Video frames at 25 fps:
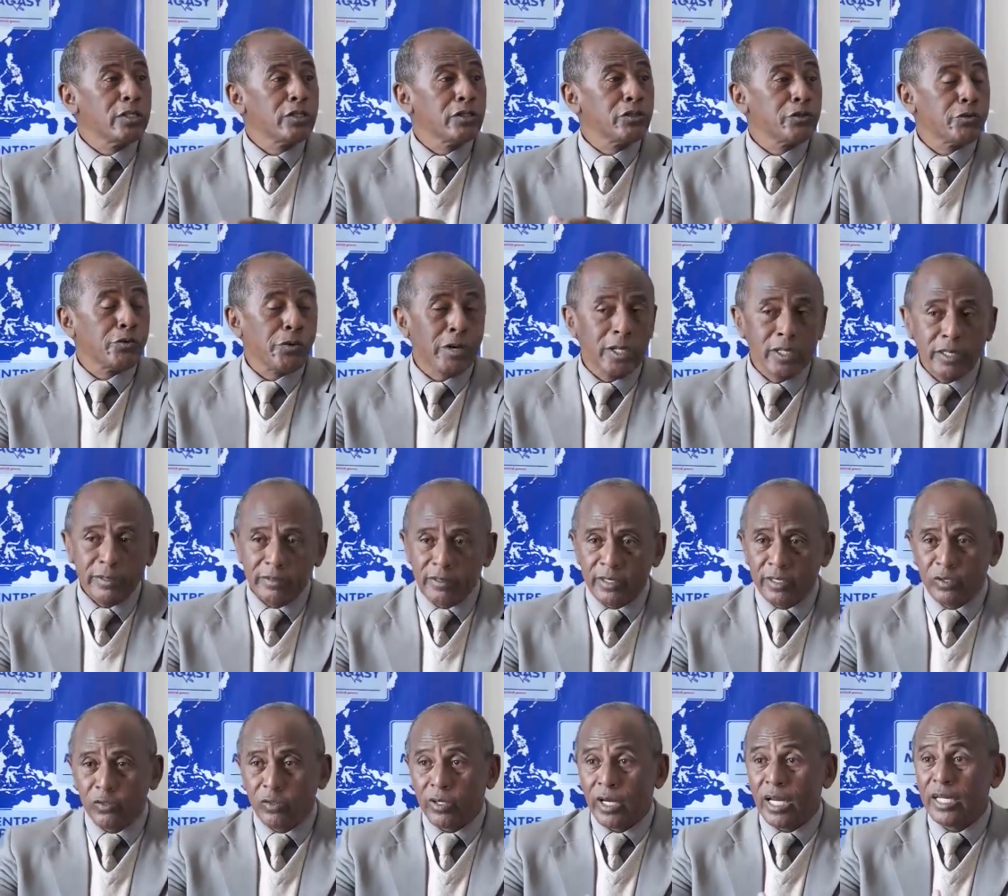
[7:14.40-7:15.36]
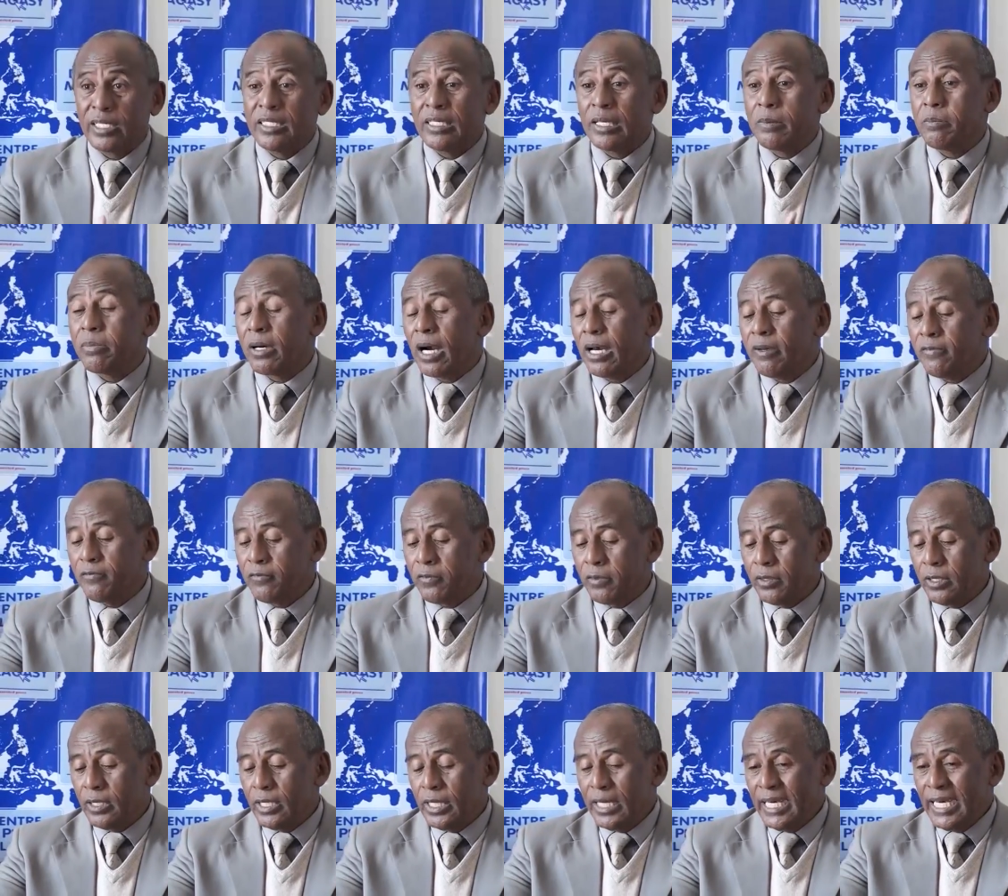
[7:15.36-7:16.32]
et les actions de
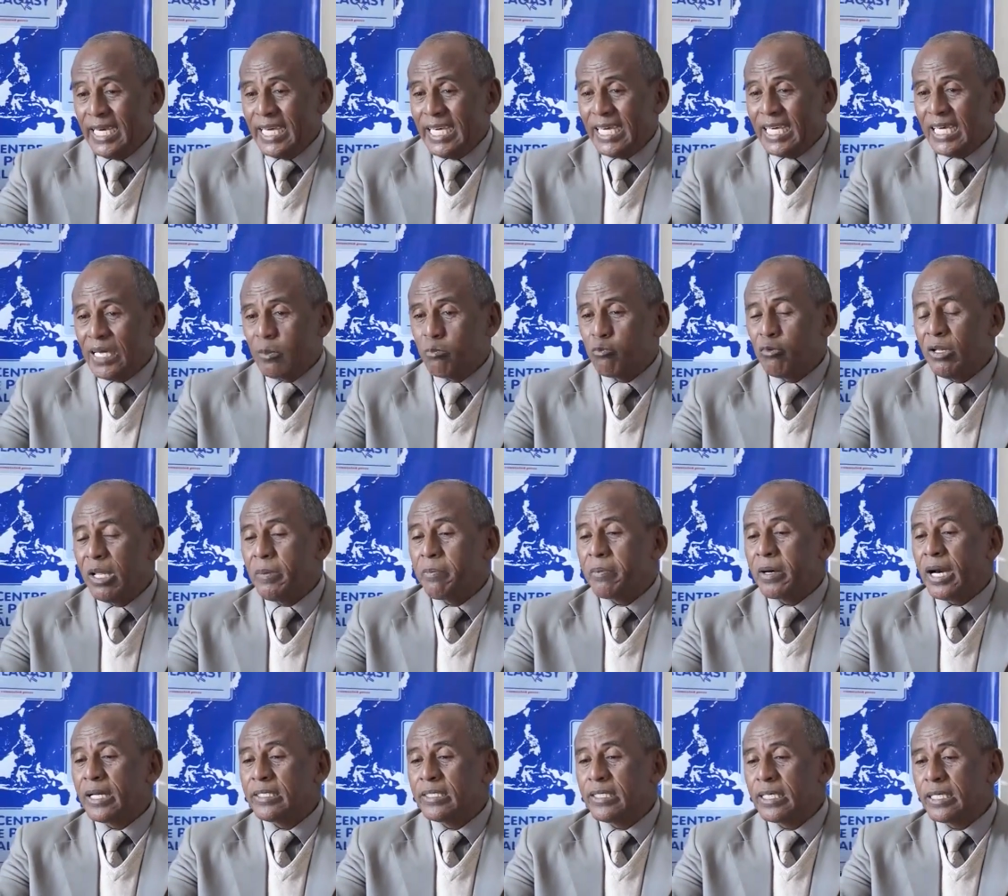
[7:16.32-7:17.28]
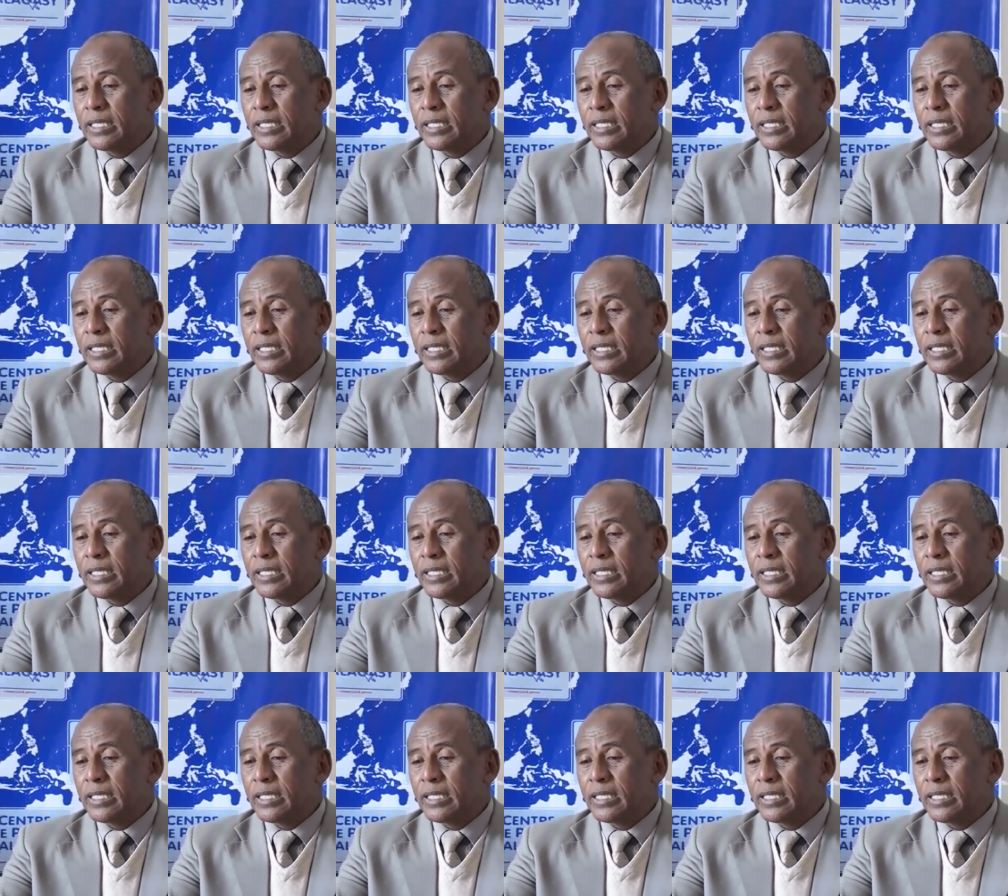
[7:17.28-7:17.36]
sensibilisation sont ainsi les